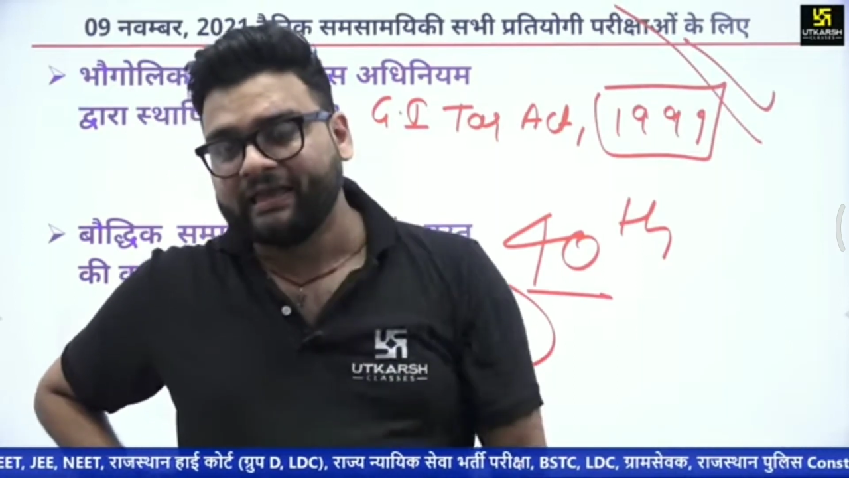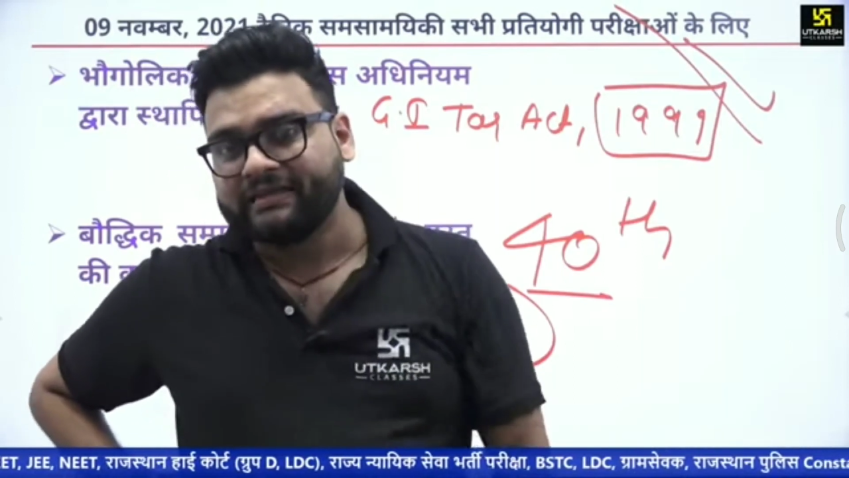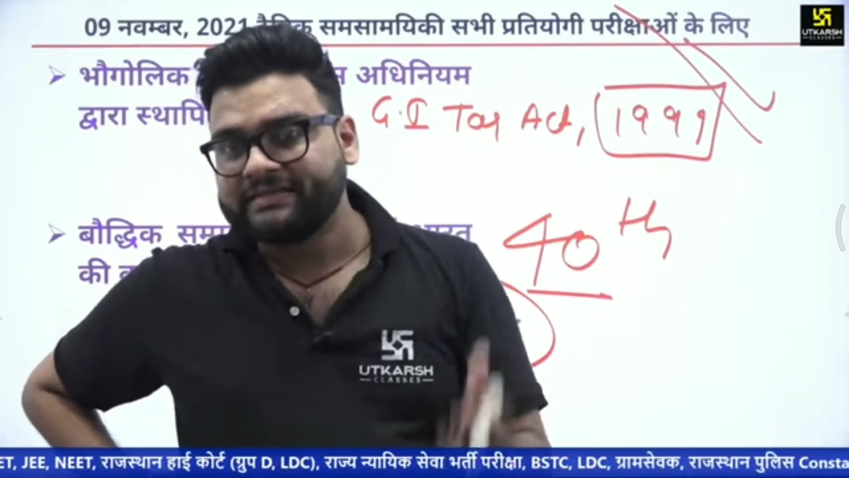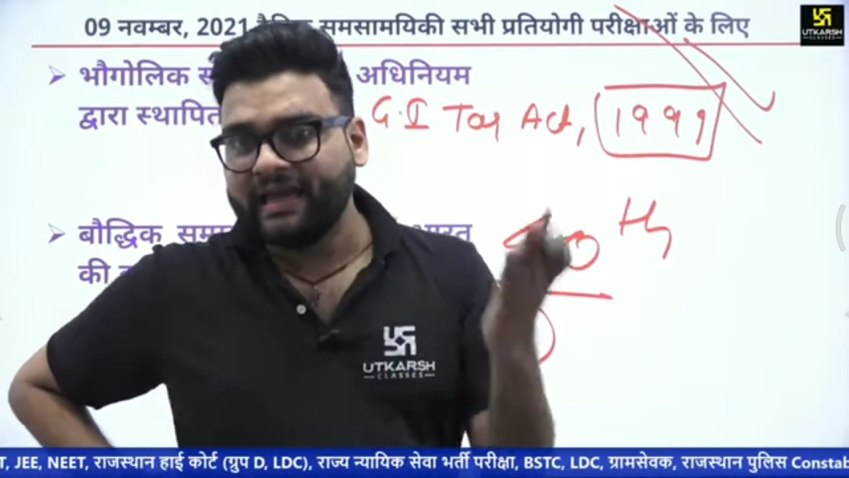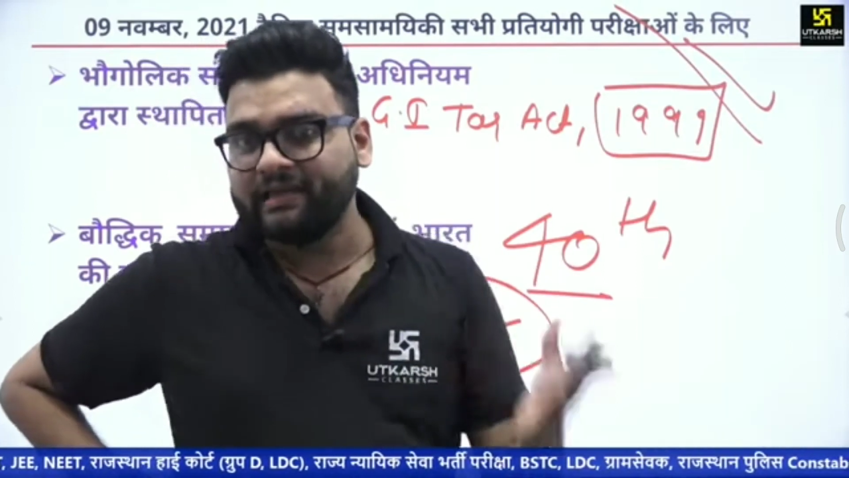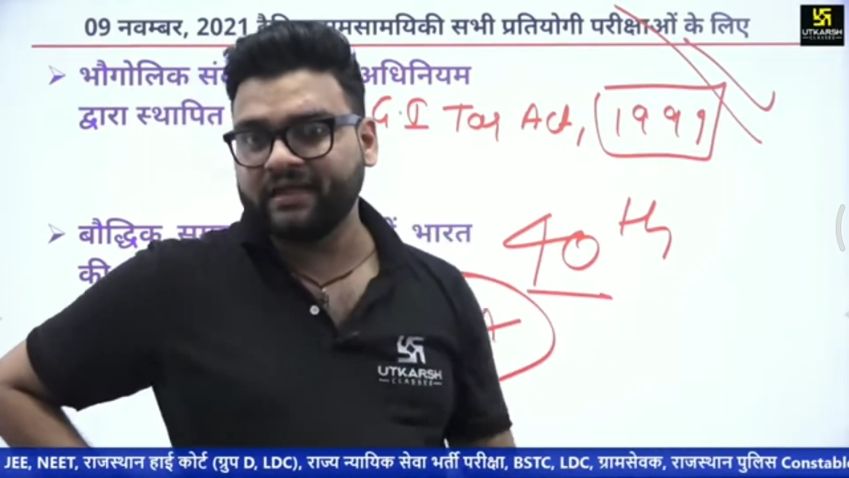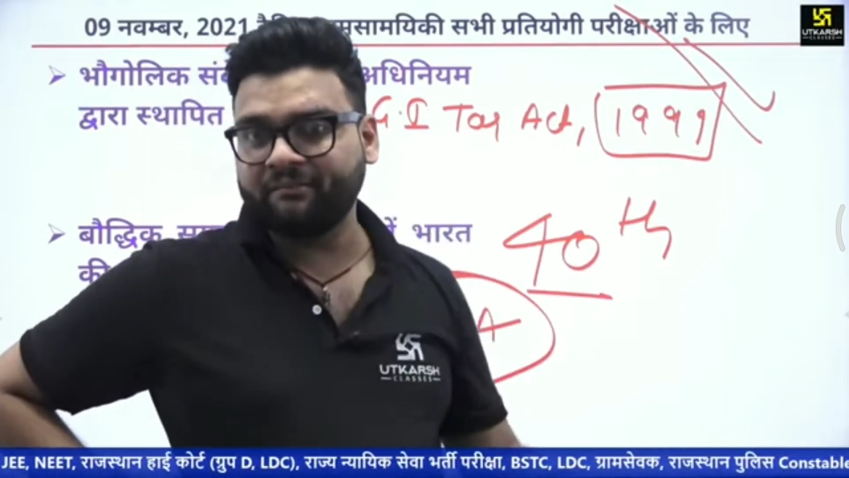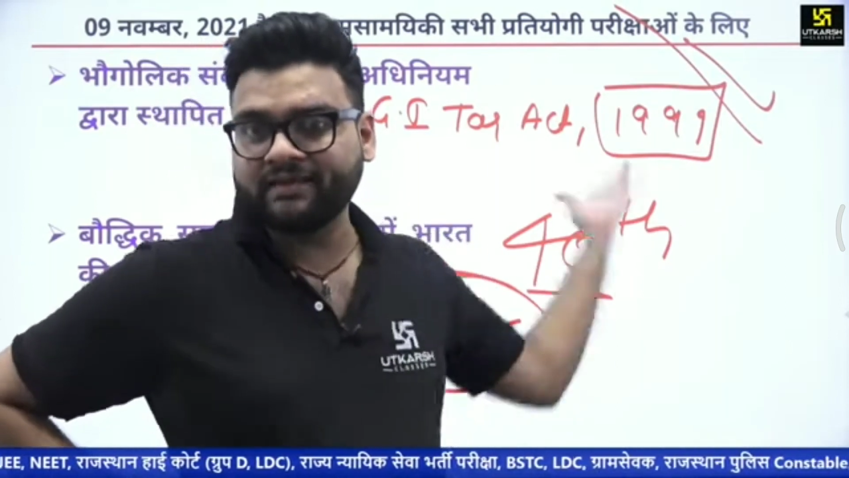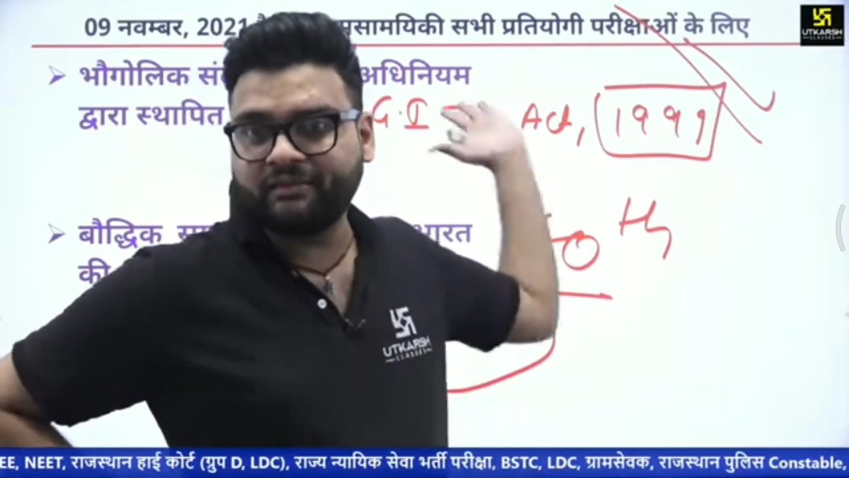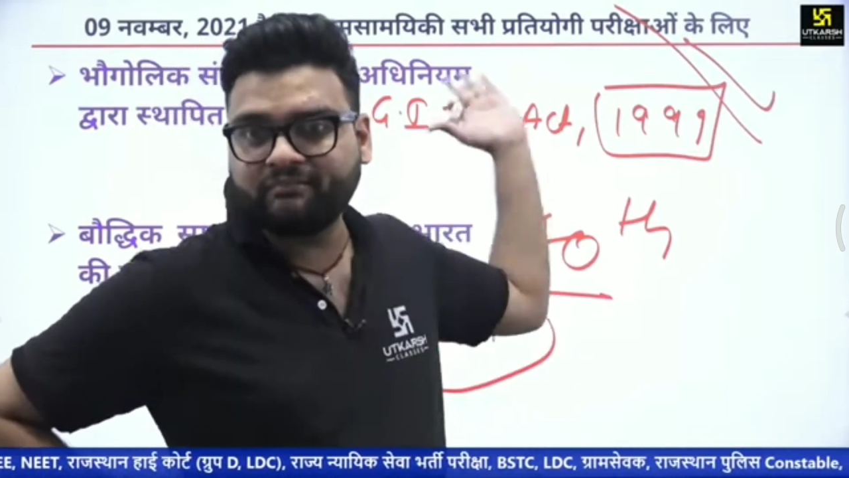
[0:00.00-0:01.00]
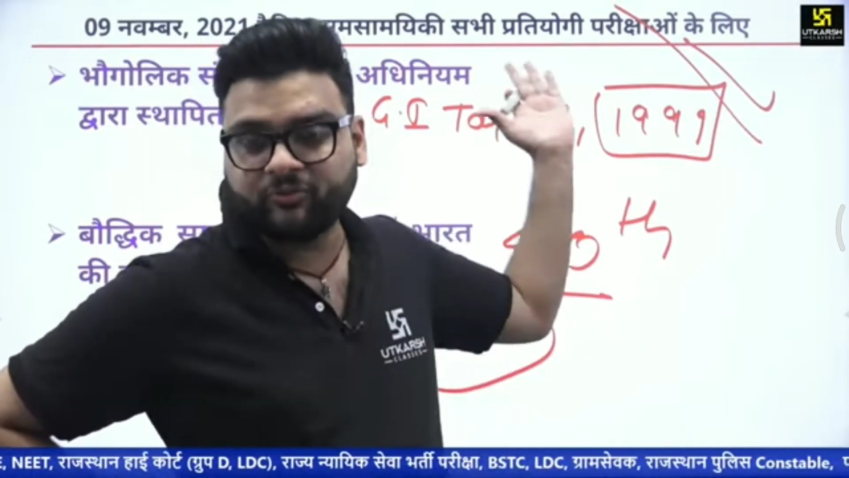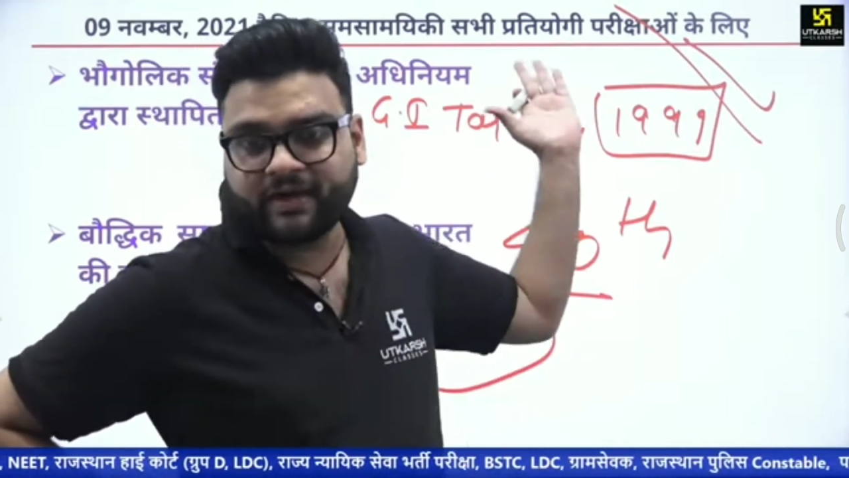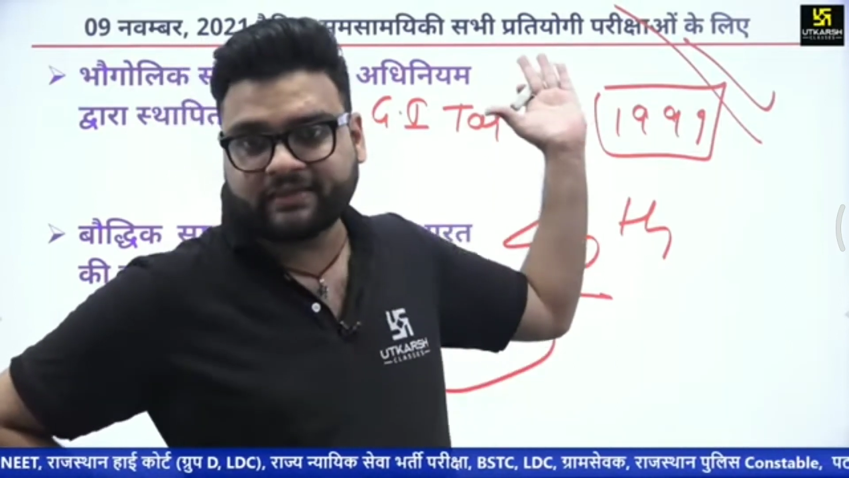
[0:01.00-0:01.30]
छह झमाझम तुम्हारे